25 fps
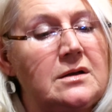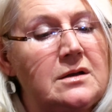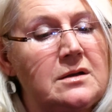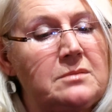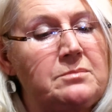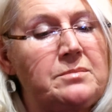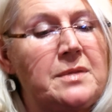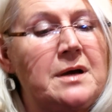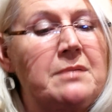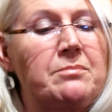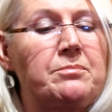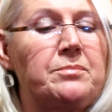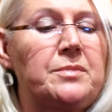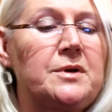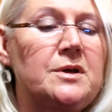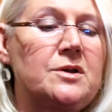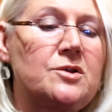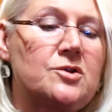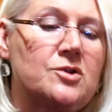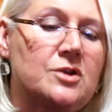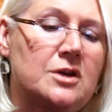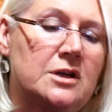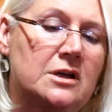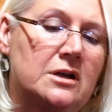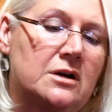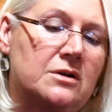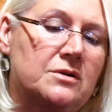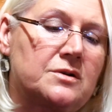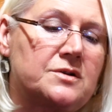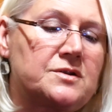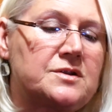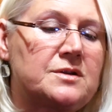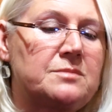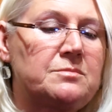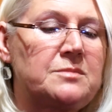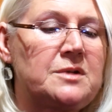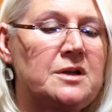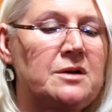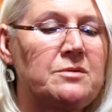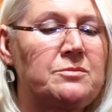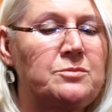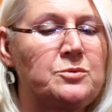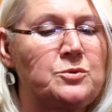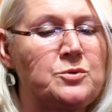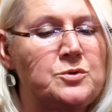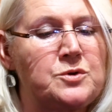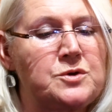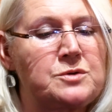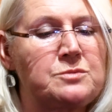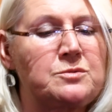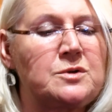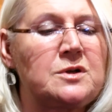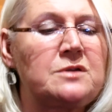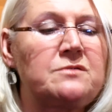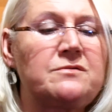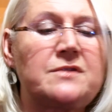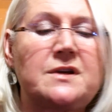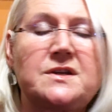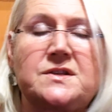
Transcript: Der Papa ist schon langsam nervös geworden,